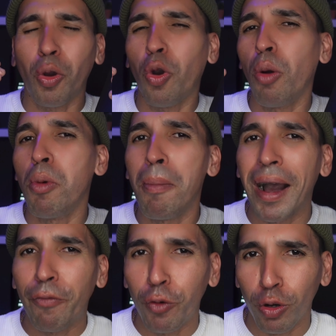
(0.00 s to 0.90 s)
como
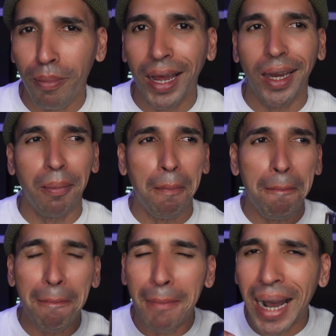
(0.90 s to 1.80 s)
más formal,
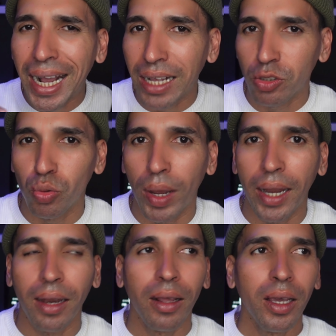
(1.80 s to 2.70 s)
más
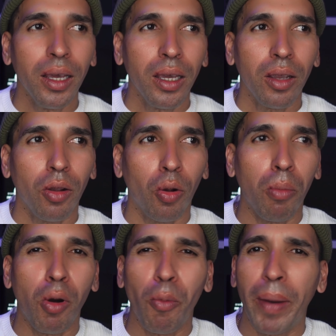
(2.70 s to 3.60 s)
casual,
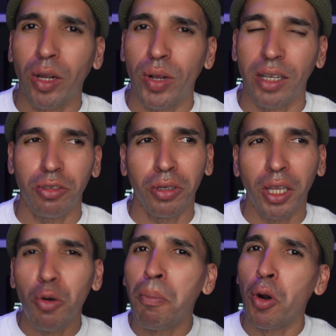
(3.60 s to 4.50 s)
como para
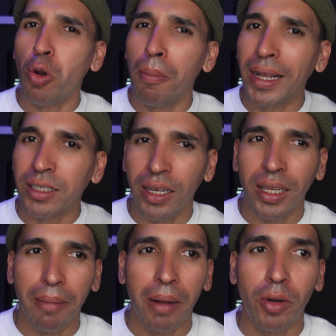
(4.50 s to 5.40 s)
ocasiones un poco más
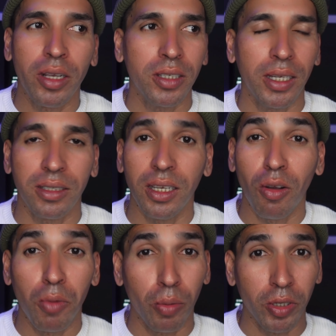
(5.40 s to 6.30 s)
serias, vamos a decir así,
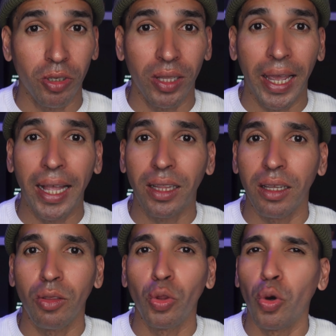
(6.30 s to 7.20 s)
como lo mencioné
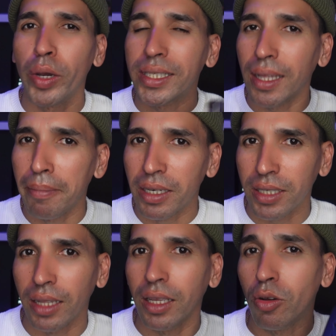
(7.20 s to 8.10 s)
antes, no es tan
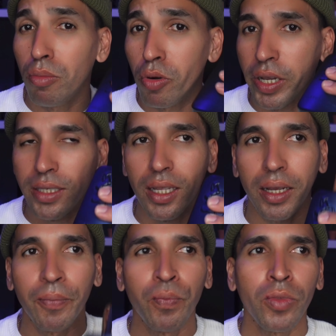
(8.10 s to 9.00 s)
versátil como
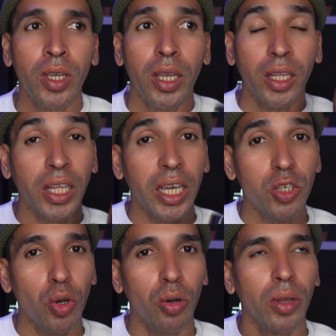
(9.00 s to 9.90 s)
esta. De
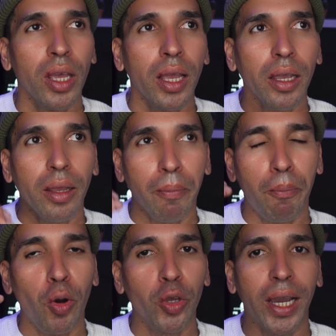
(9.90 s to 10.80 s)
hecho,
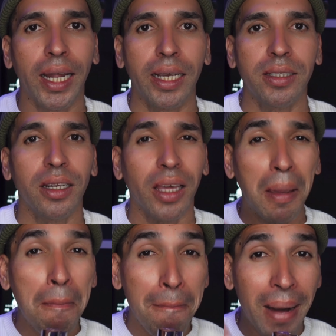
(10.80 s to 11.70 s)
Puedo llegar a decir que
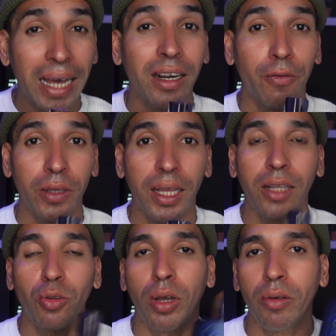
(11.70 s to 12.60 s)
es más
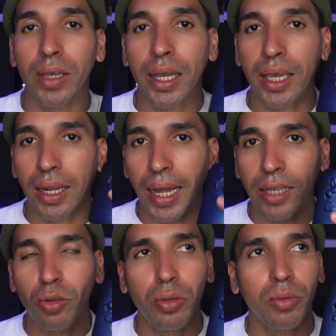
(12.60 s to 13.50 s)
refinada todavía que
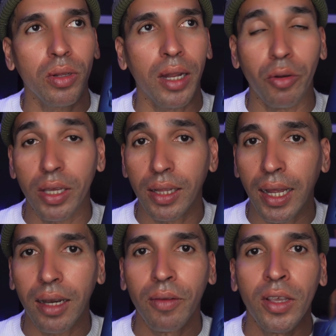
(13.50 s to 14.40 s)
Lighton, la original.